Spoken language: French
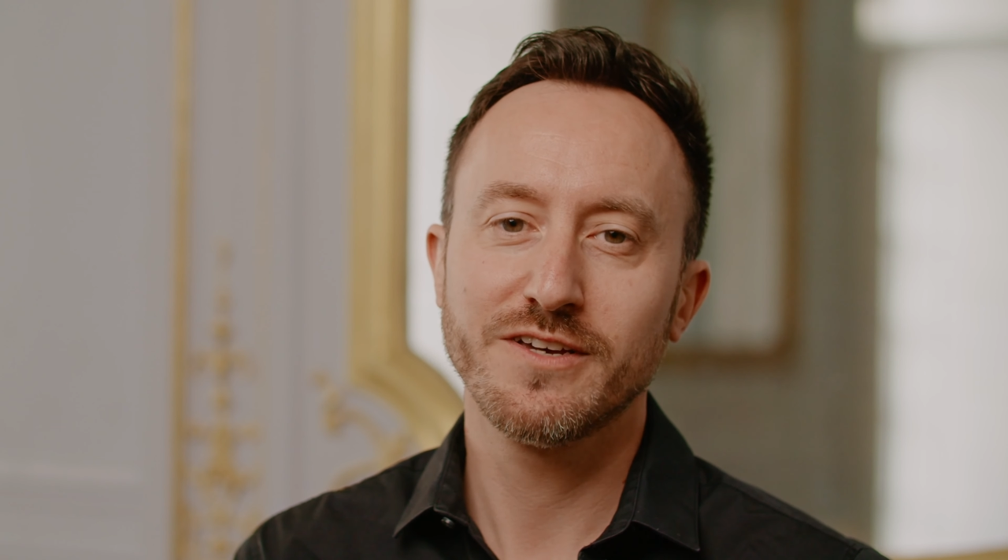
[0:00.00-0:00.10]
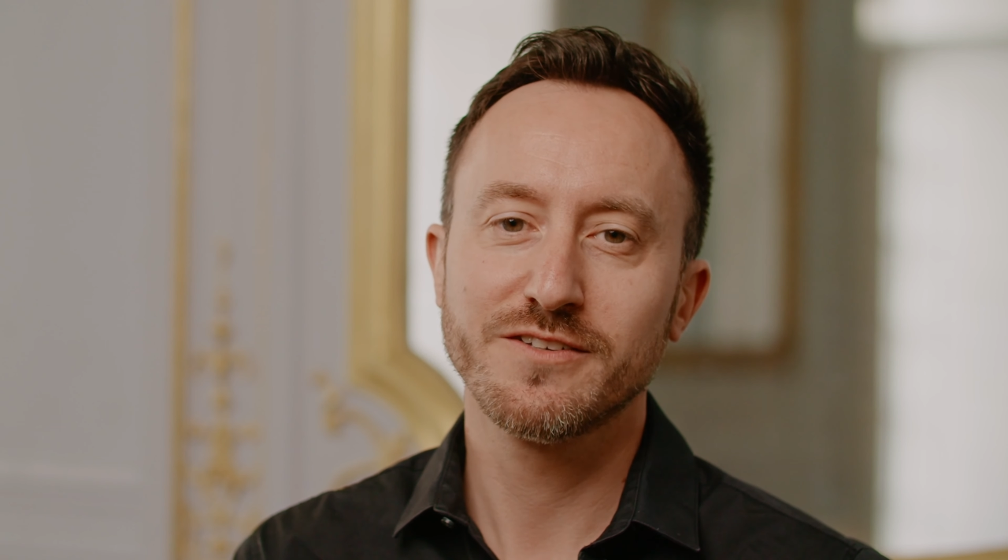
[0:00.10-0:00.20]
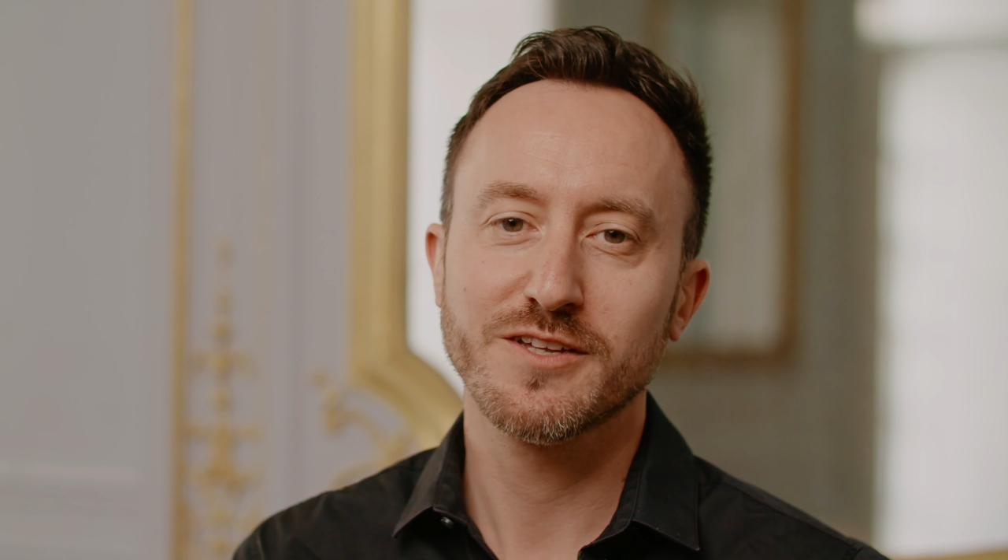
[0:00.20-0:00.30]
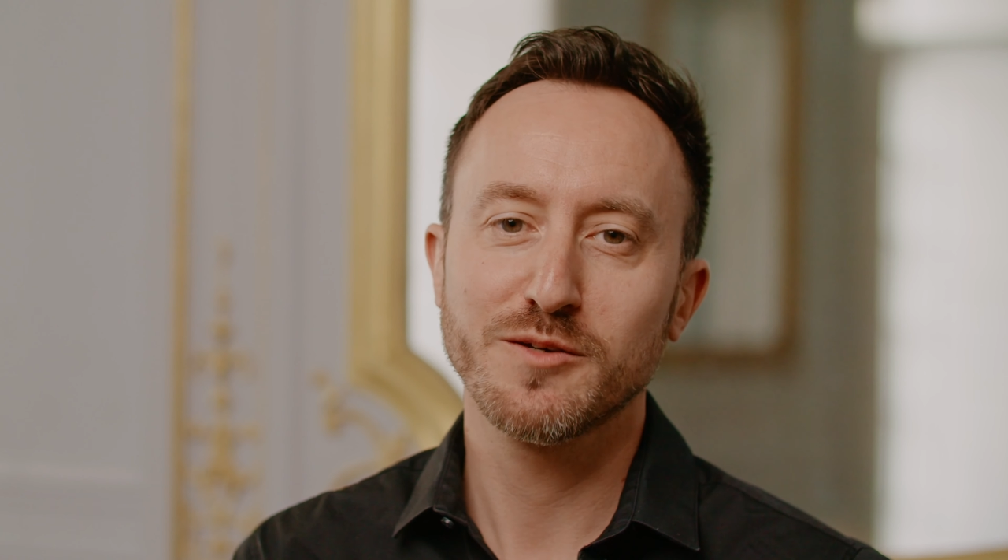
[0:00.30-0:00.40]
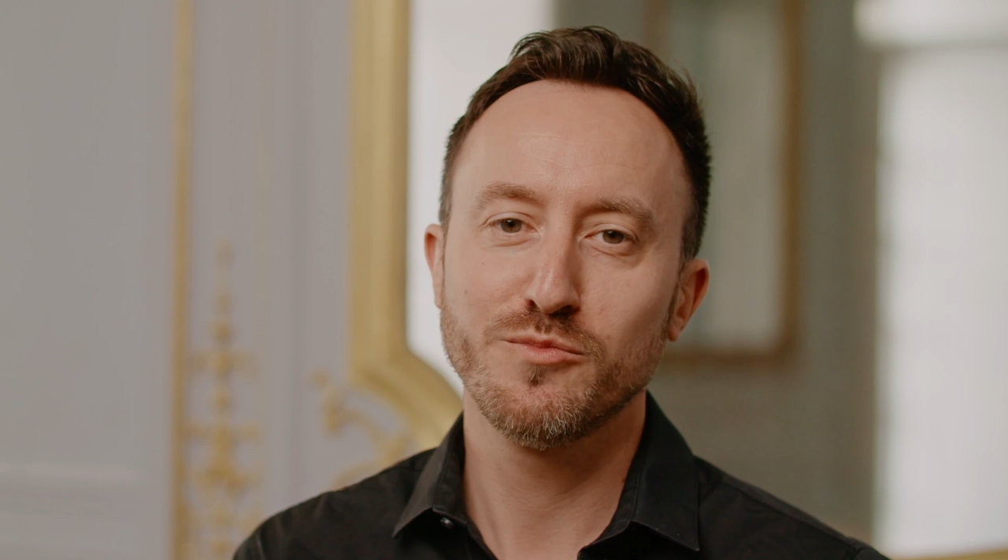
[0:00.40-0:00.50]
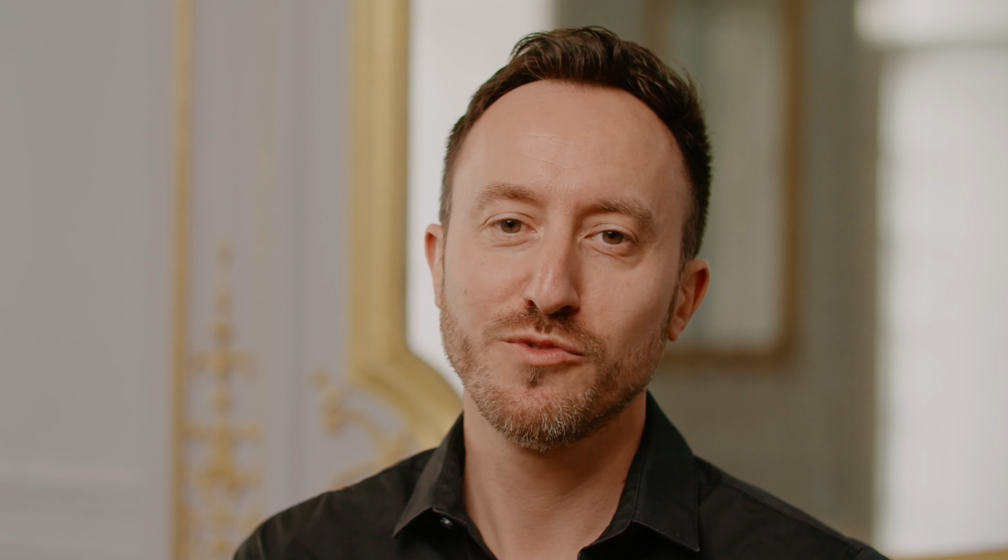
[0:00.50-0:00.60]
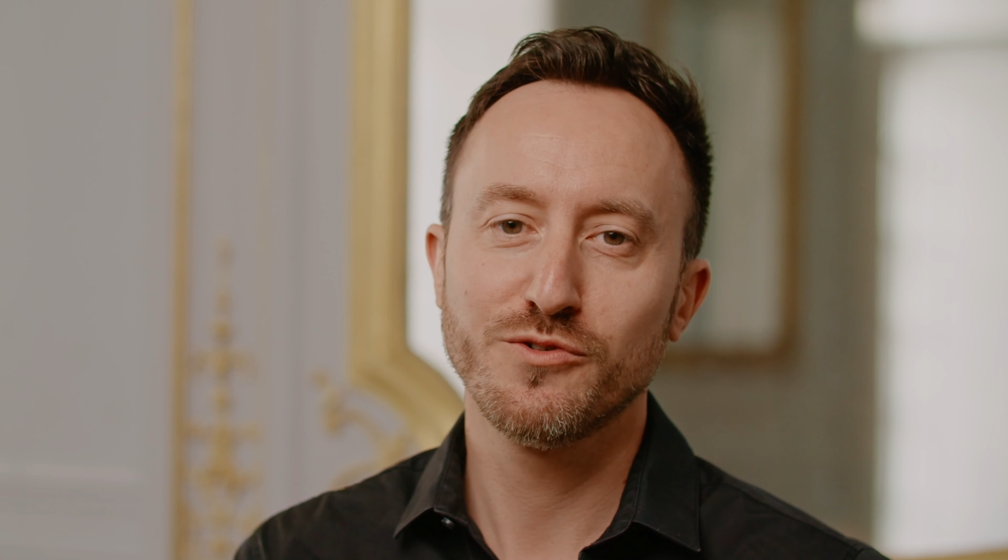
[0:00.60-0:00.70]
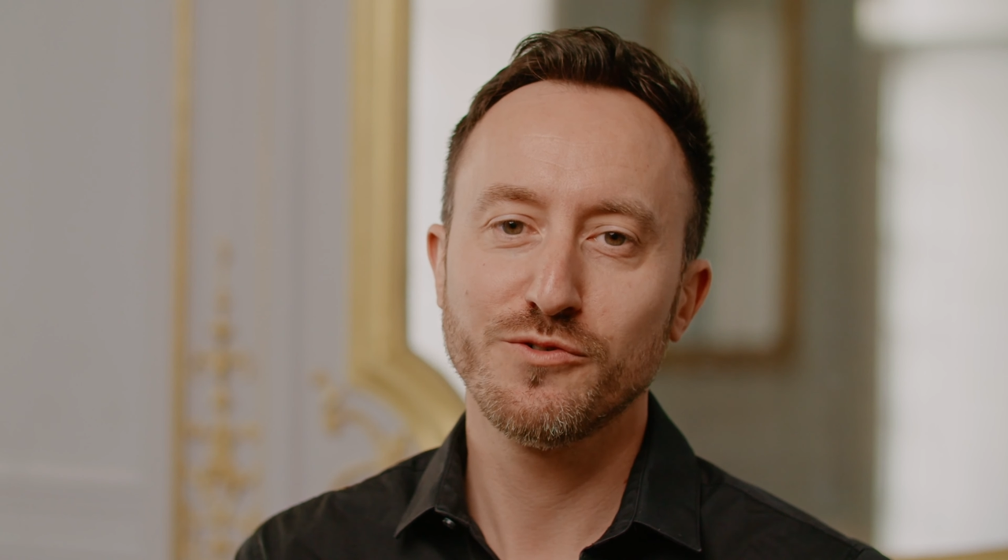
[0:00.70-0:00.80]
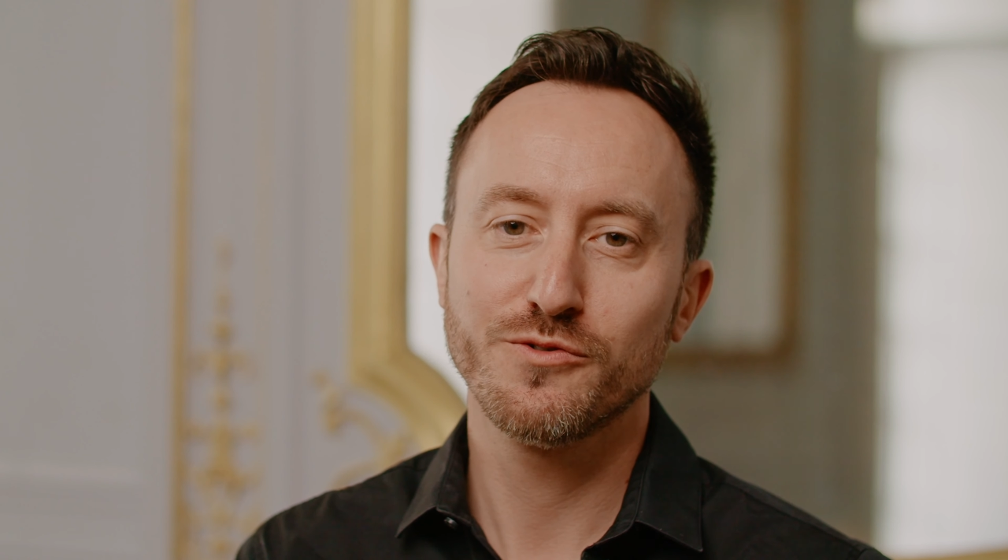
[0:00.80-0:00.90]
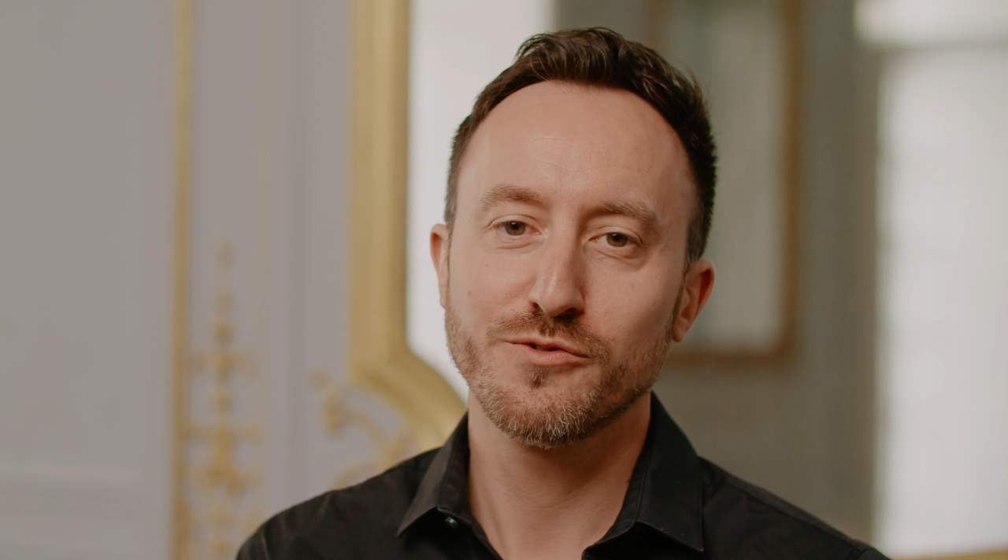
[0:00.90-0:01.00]

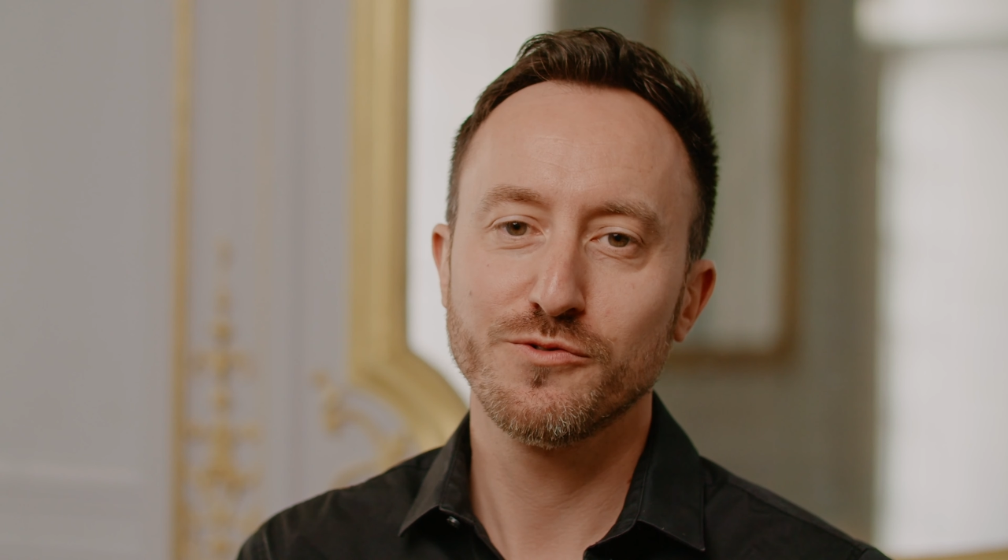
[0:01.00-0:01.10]
extrêmement